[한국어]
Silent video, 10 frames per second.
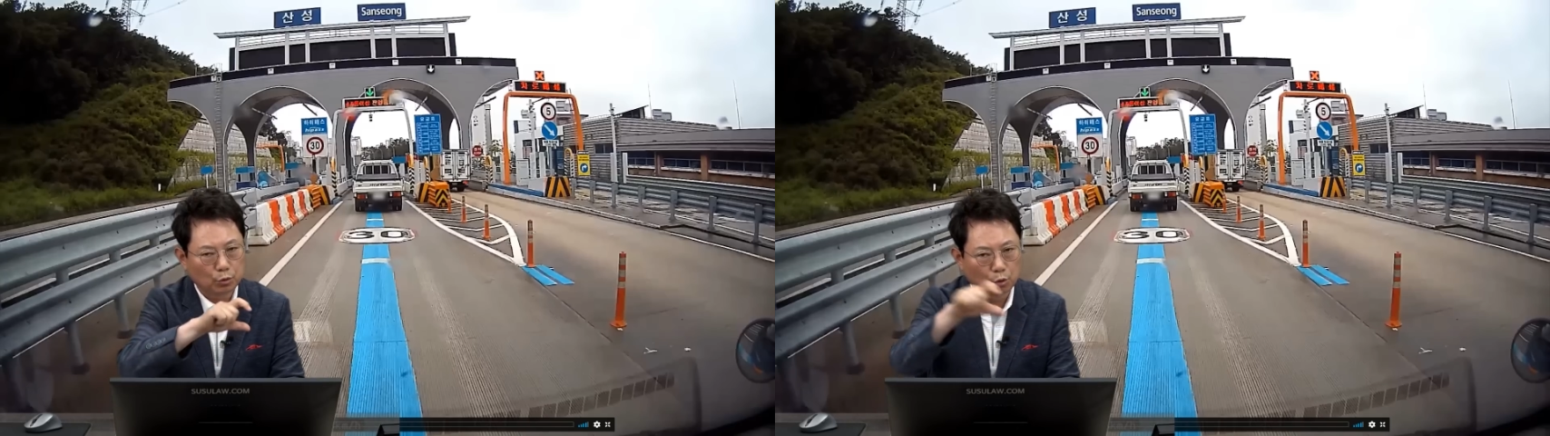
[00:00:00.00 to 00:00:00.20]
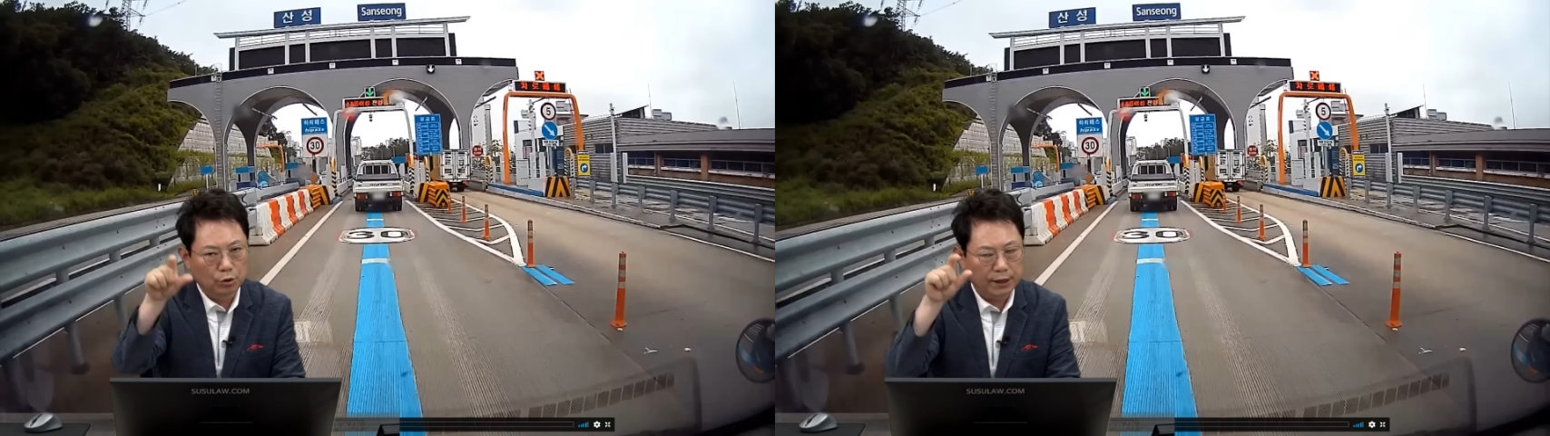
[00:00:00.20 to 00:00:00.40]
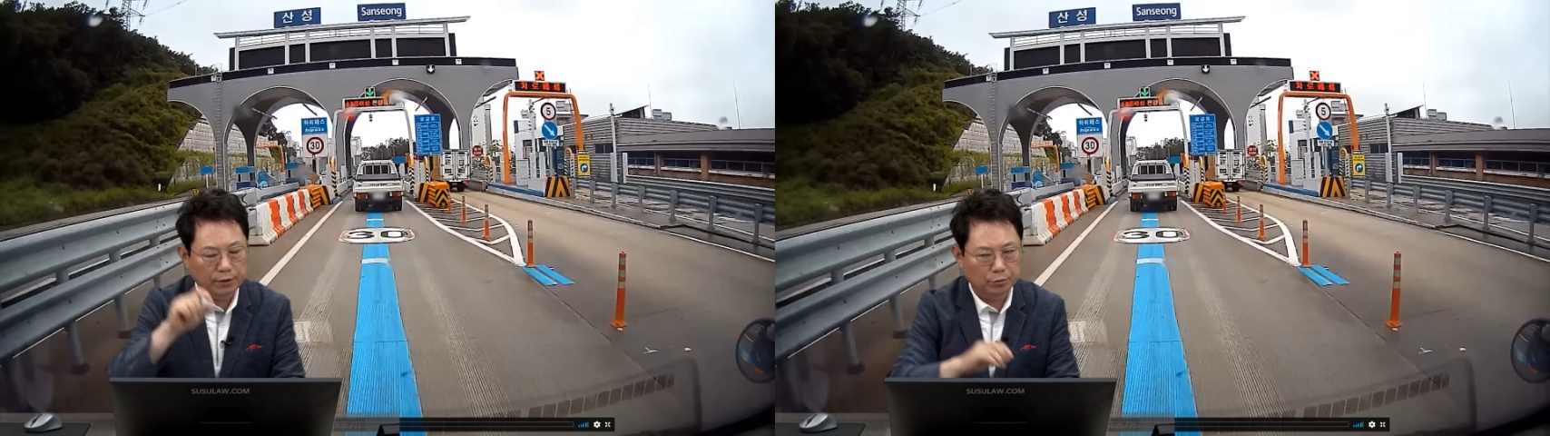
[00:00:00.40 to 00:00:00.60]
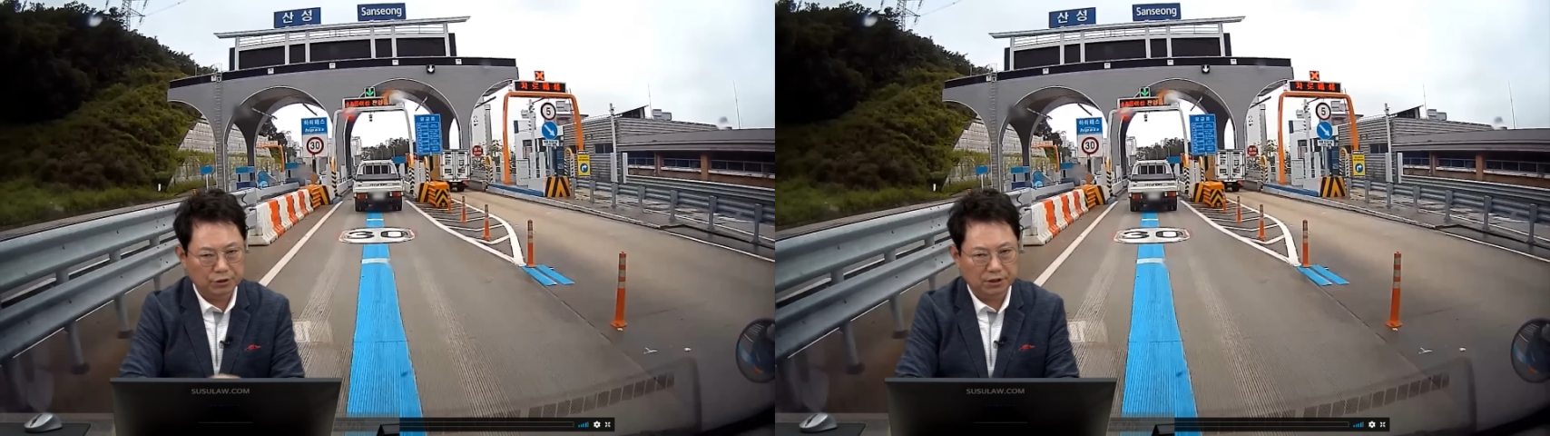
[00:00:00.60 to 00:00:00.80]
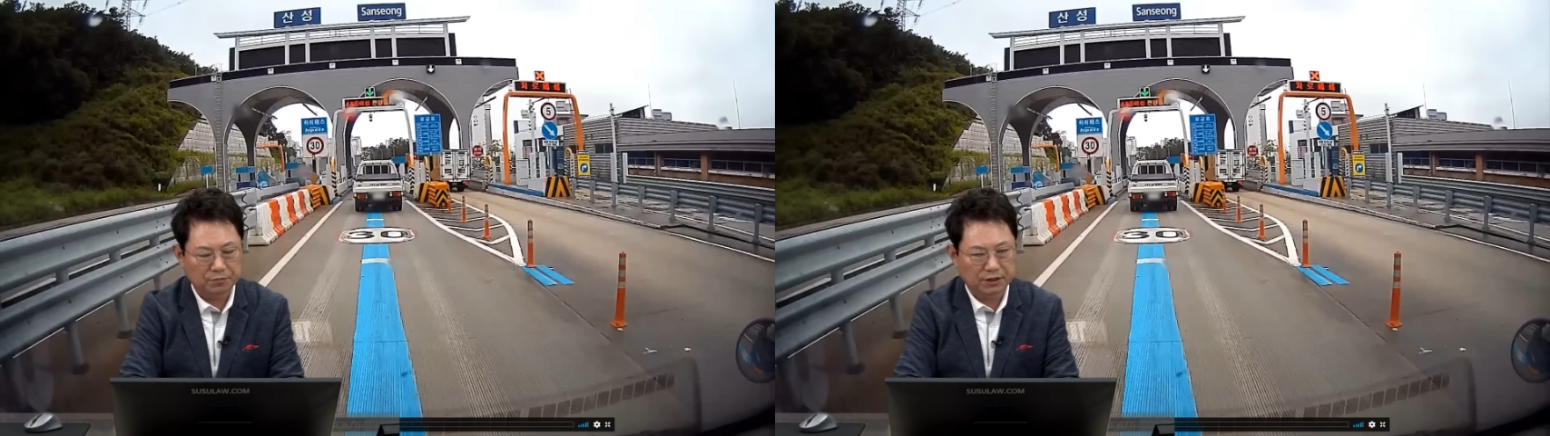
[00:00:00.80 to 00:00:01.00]
돈을 내는
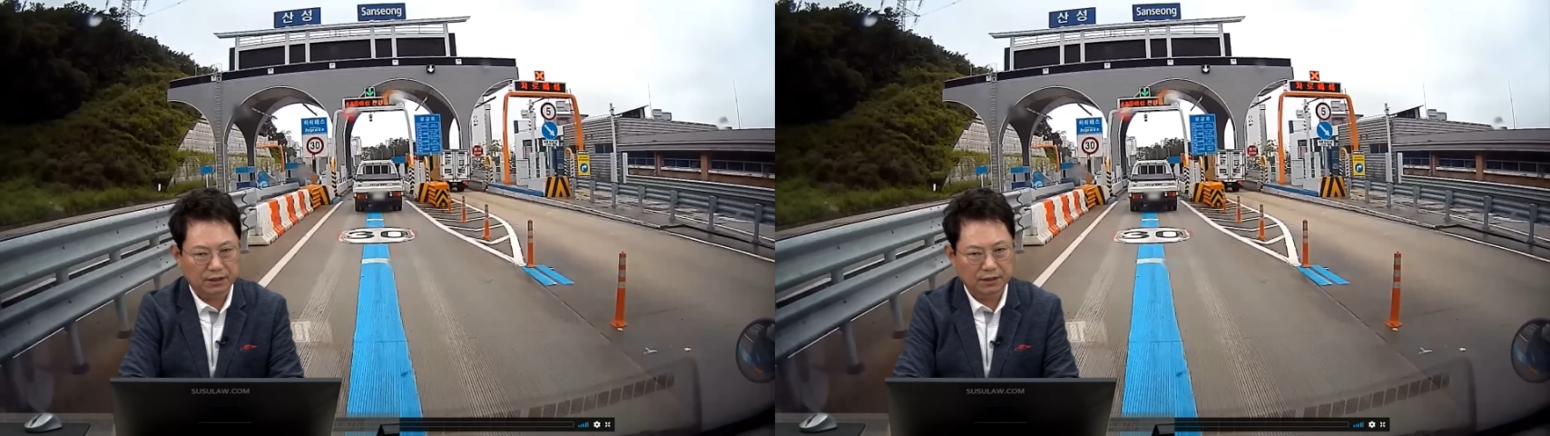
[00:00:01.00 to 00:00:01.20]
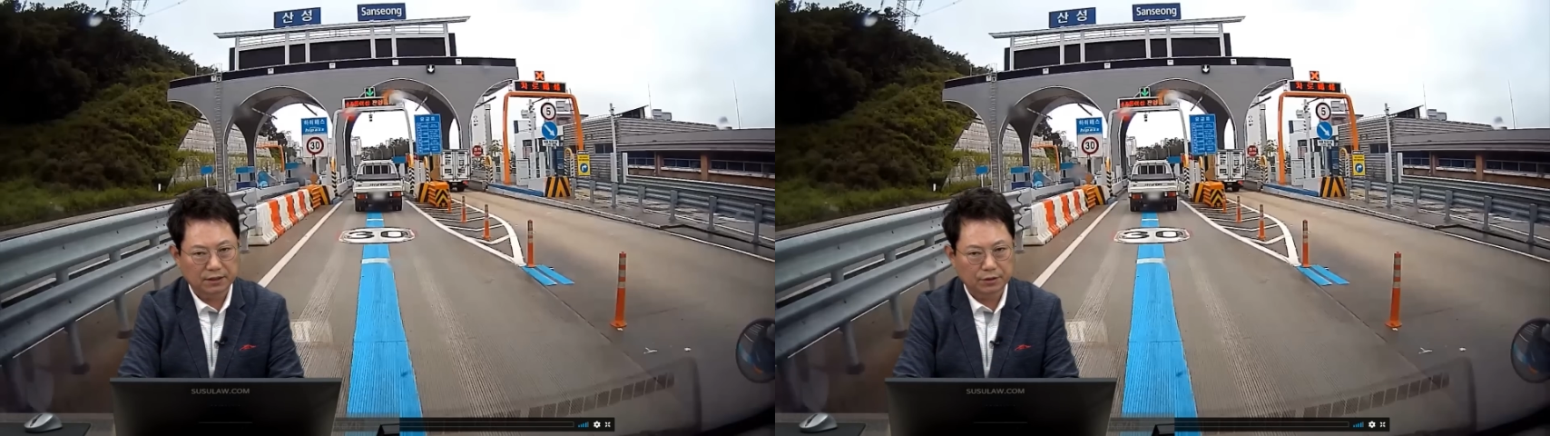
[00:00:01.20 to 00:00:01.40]
곳이랍니다.